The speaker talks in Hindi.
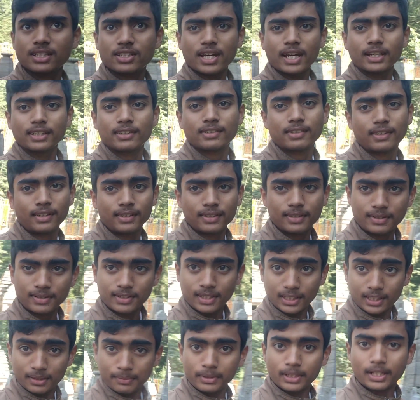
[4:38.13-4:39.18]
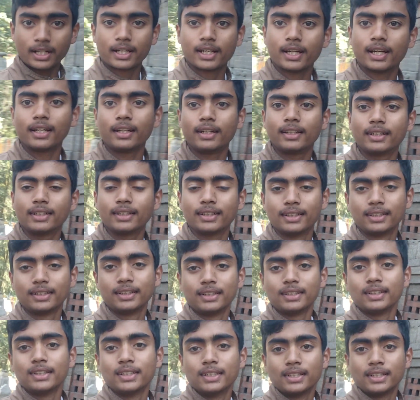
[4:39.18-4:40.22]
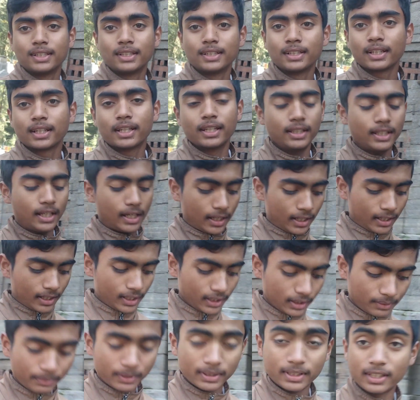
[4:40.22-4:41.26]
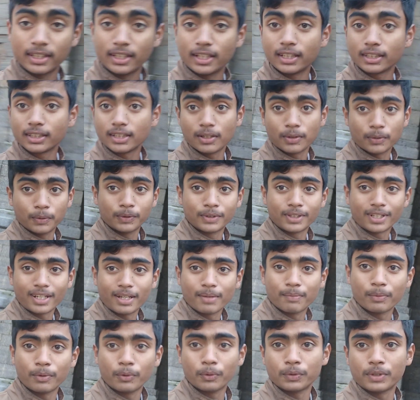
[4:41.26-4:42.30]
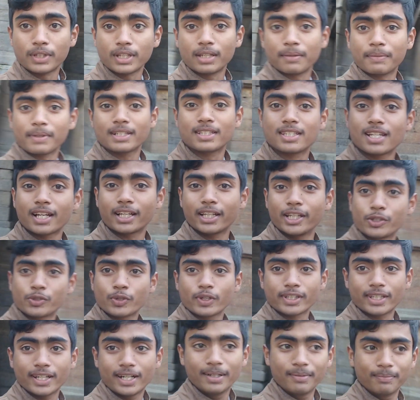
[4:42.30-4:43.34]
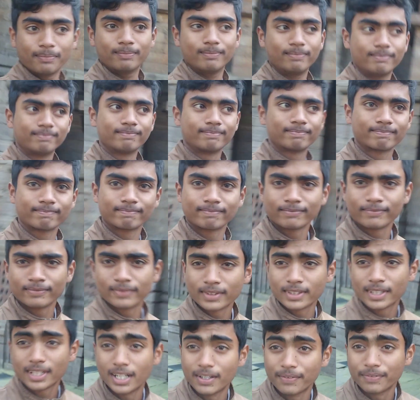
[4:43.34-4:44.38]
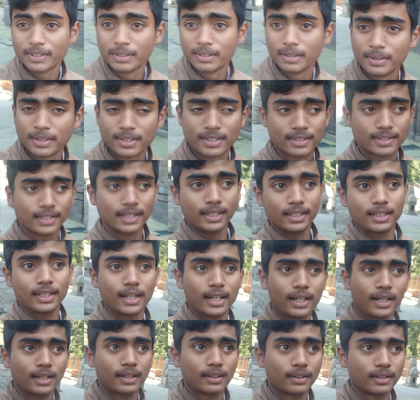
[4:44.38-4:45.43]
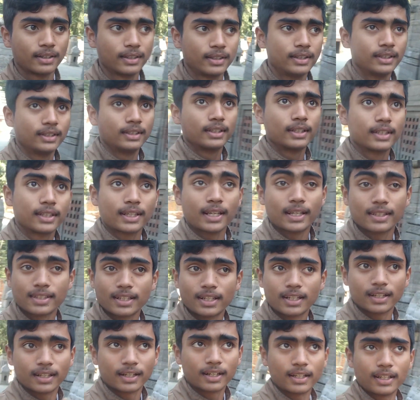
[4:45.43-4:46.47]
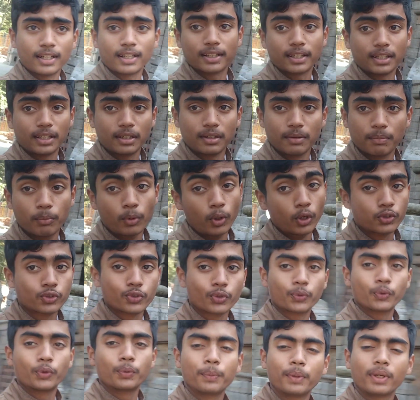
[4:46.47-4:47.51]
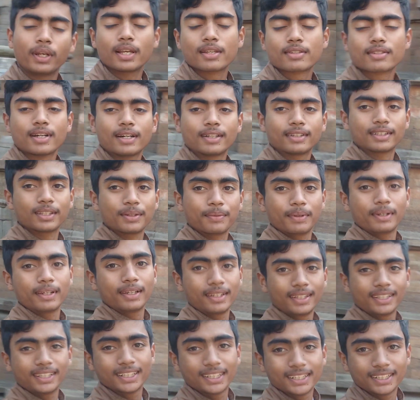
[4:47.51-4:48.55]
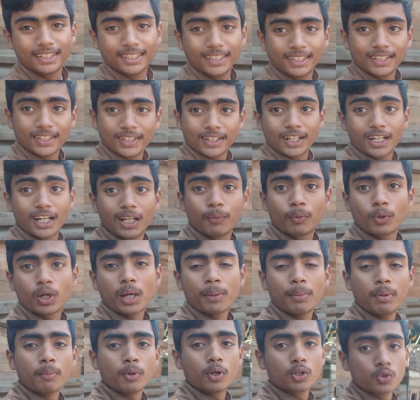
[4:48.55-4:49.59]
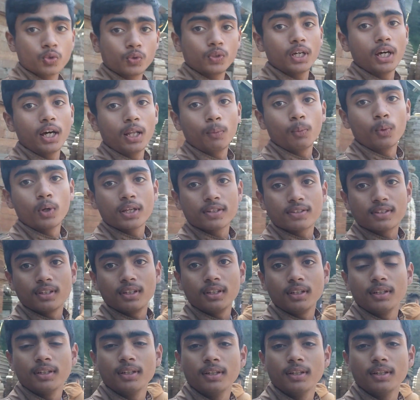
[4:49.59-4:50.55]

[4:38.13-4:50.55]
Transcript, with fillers: हैं शायद इसे जहाँ तक मेरा ख्याल है केदारनाथ बद्रीनाथ गंगोत्री यमुनोत्री के बाद जागेश्वर धाम काफ़ी सही यार कैसा लग रहा है यहाँ की बहुत सुकून मिल रहा है शांति मिल रही है अल्मोड़ा में मौजूद है अल्मोड़ा से